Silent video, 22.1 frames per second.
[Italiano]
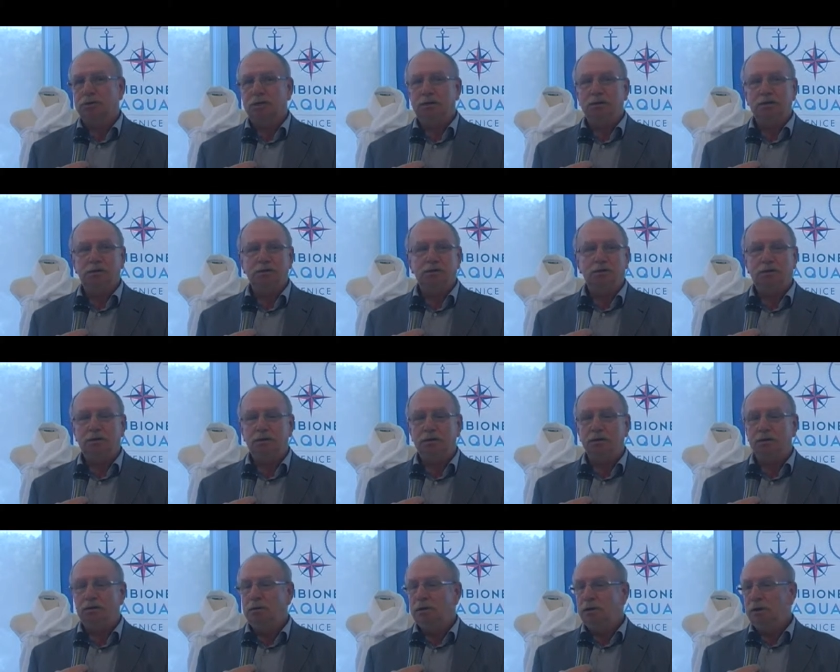
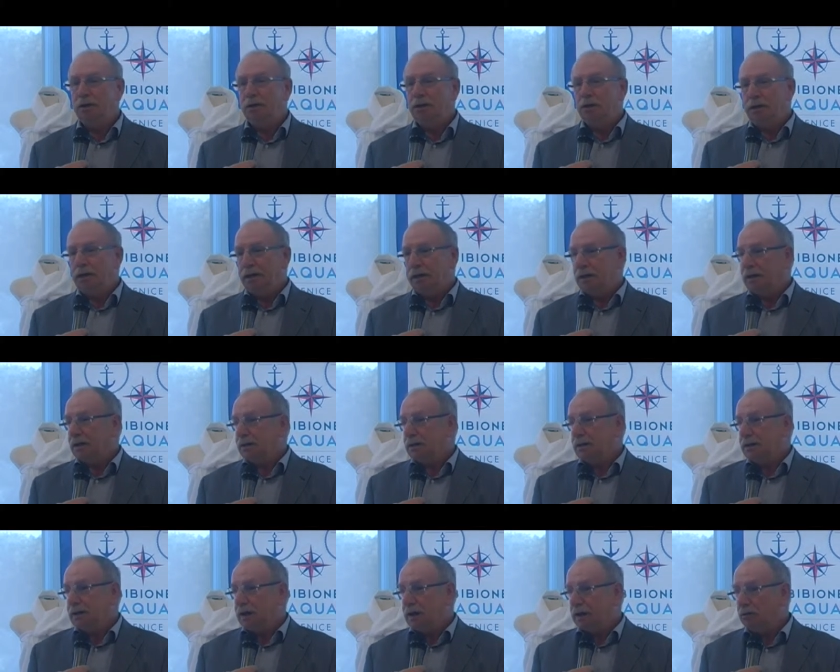territorio e che
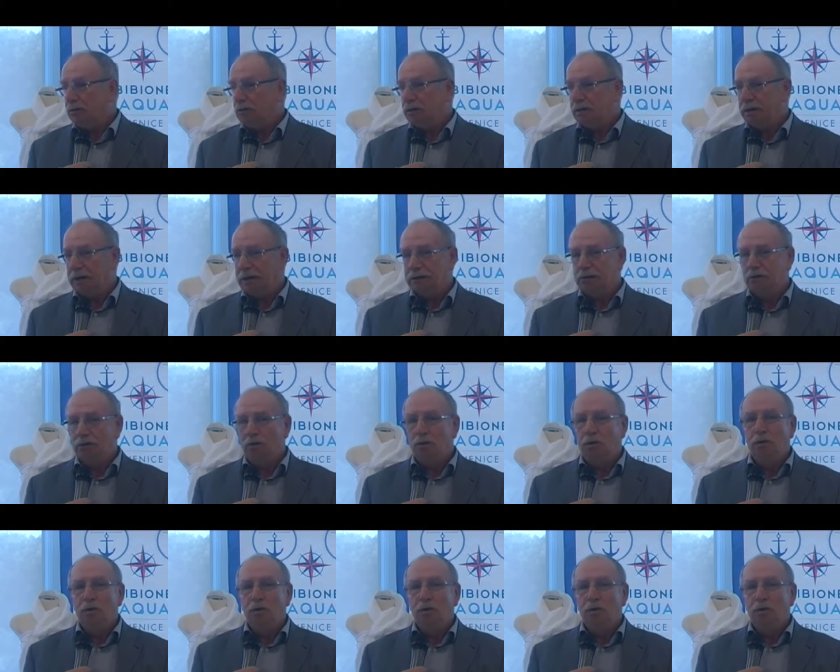daranno, credo,